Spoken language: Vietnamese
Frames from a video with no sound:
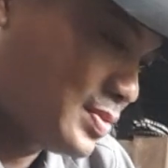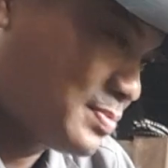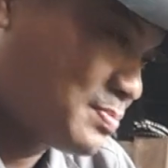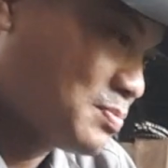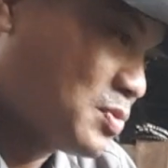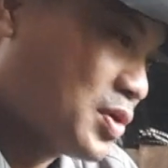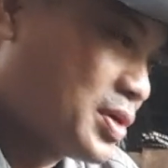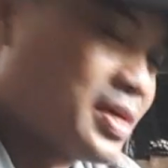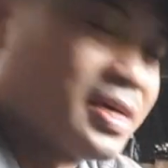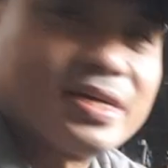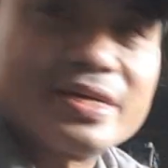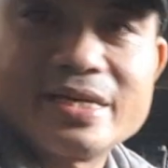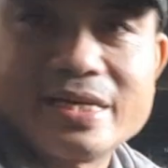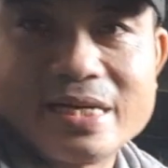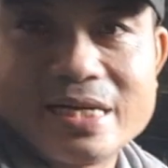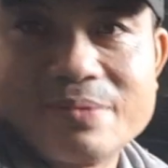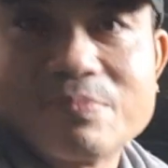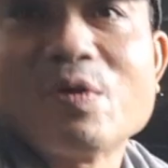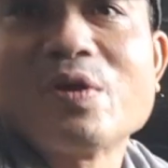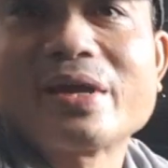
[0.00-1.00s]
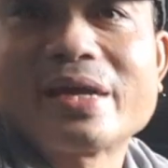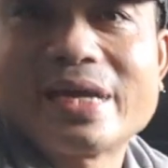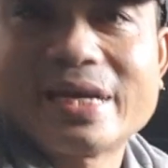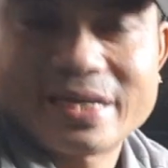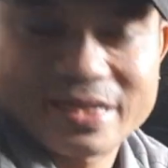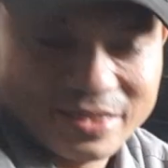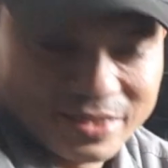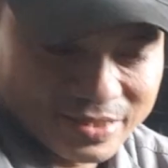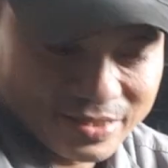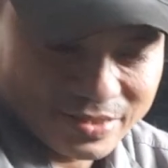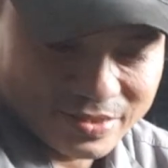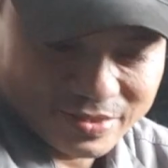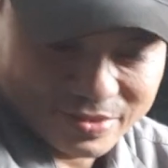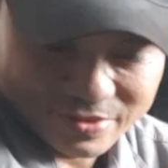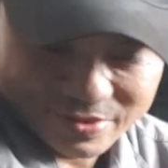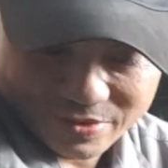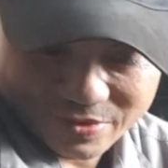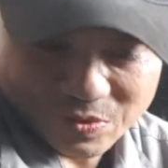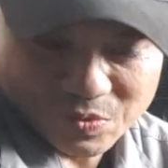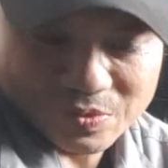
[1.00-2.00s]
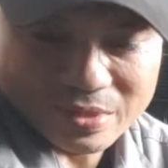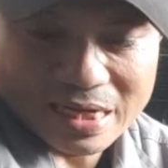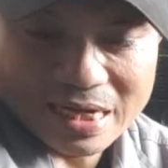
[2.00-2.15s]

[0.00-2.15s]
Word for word: mọi người à, mỗi nghề. Chúng